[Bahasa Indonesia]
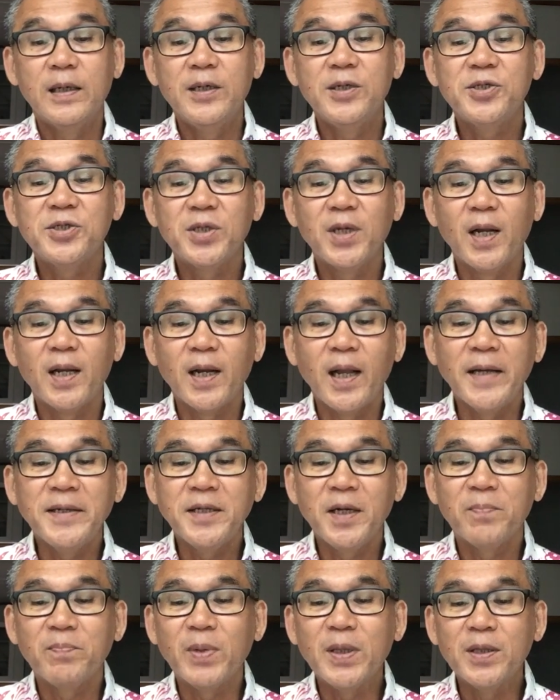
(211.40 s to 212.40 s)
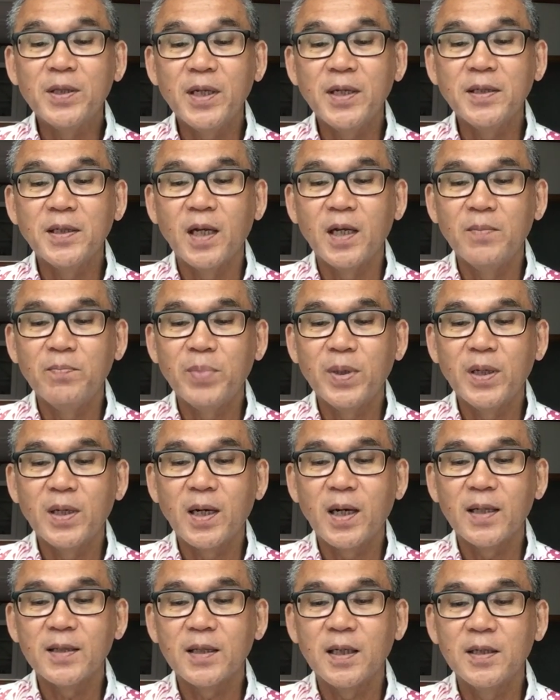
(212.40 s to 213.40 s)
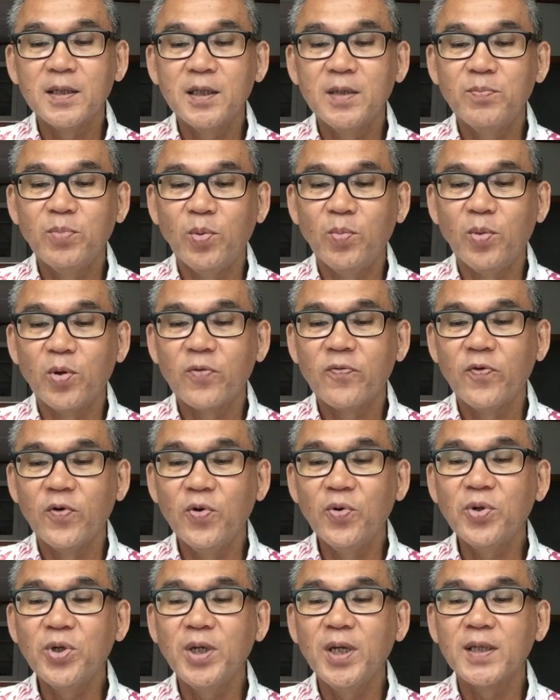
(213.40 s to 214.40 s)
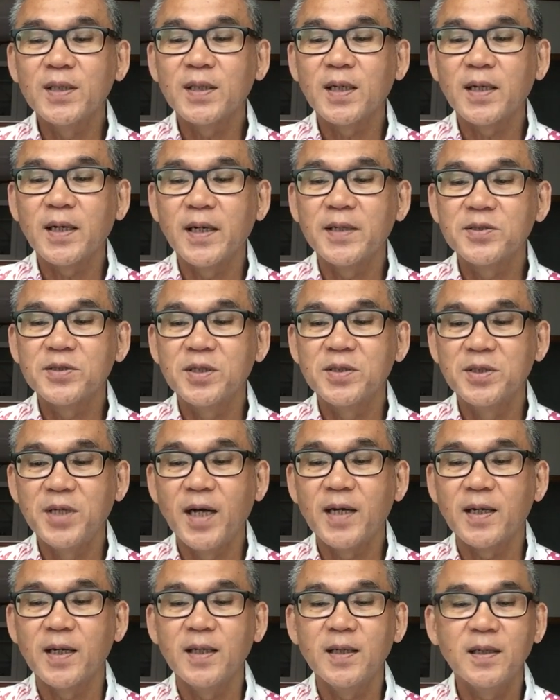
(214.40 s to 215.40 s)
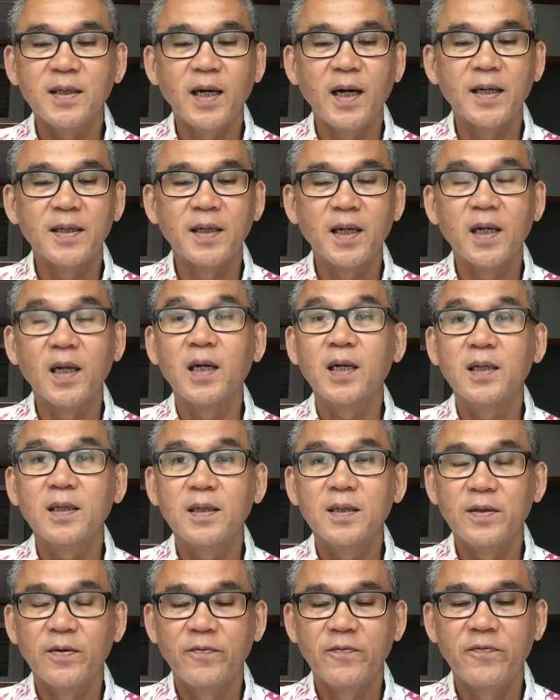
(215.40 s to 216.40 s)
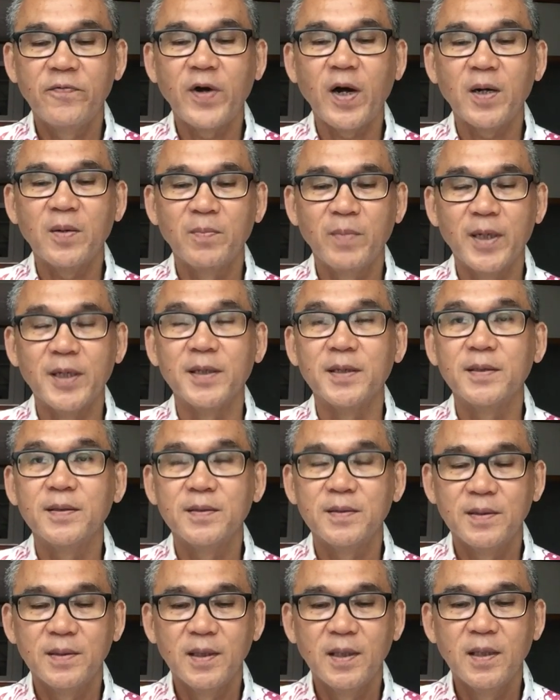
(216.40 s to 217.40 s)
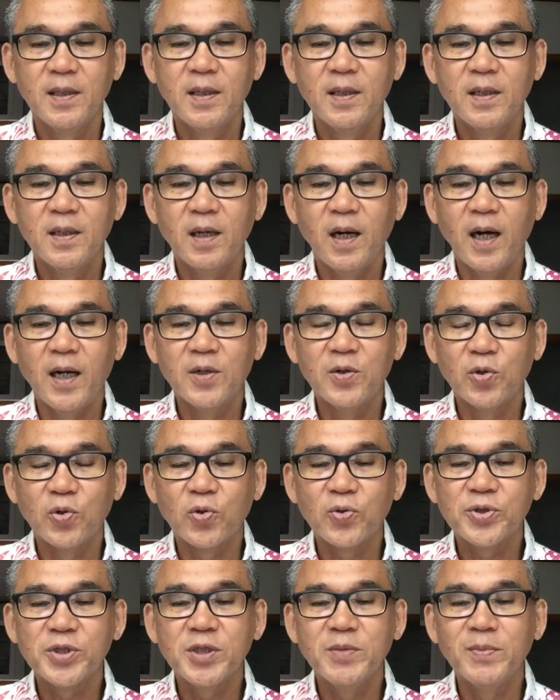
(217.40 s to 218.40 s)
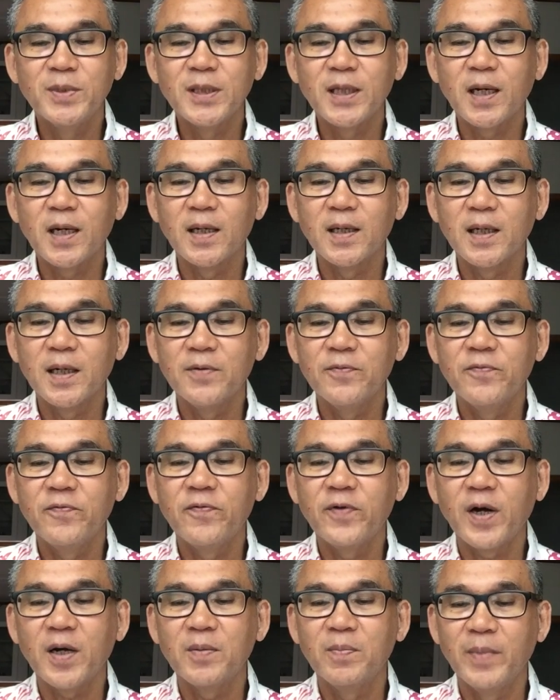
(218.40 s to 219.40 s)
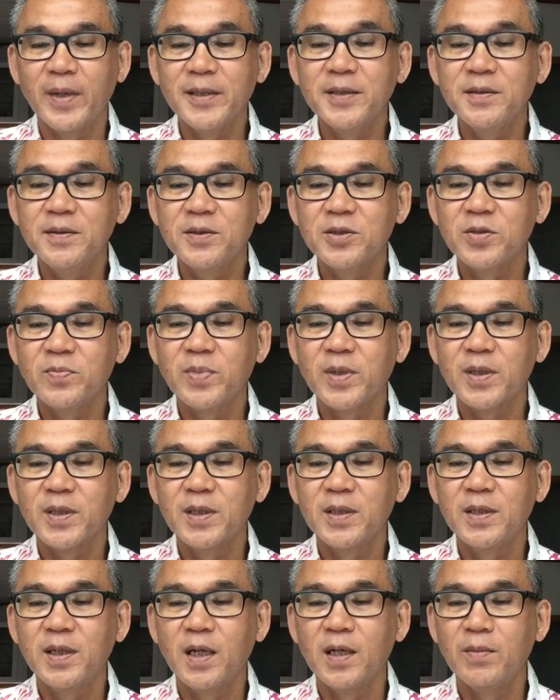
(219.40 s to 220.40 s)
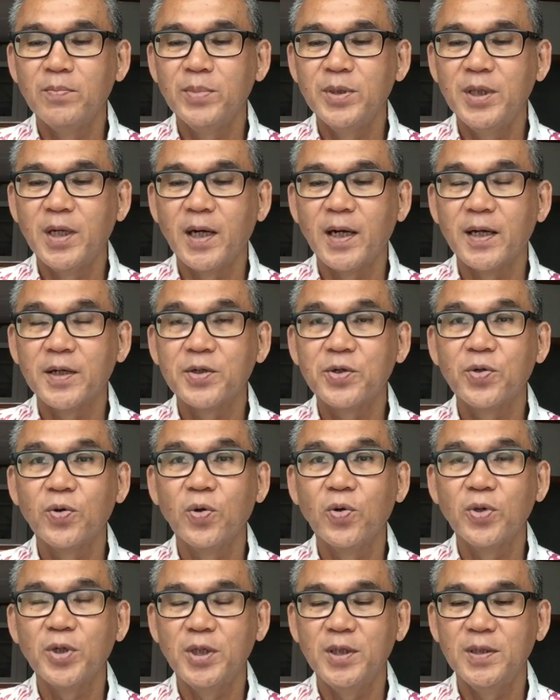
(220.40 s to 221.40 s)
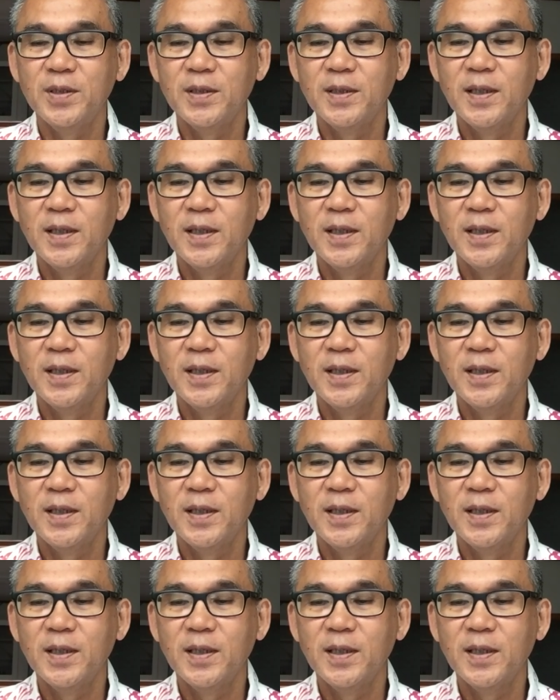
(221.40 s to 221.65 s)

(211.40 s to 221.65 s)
Istilah lain yang penting dalam pendekatan tipu morfologi yang terkait sejarah adalah fragmen. Aldo Rossi menerangkan fragmen seperti dalam bidang arkeologi,